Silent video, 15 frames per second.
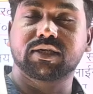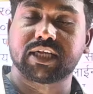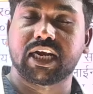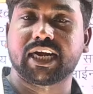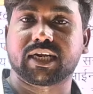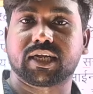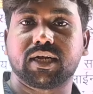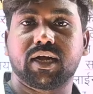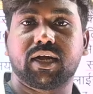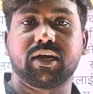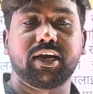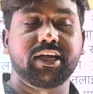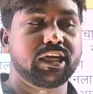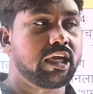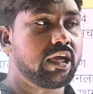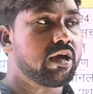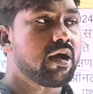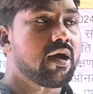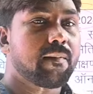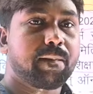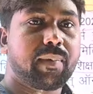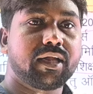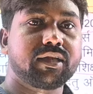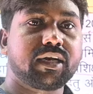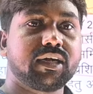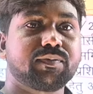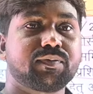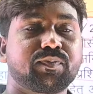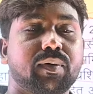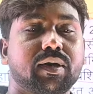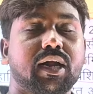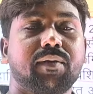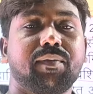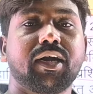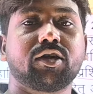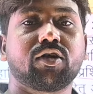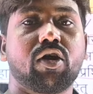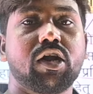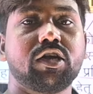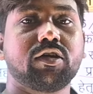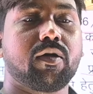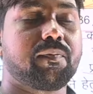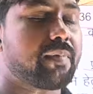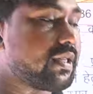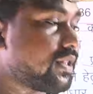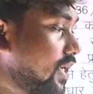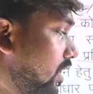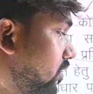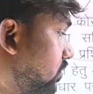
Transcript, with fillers: सेलेक्ट किया यानी कि पंद्रह प्राइवेट कॉलेज और पंद्रह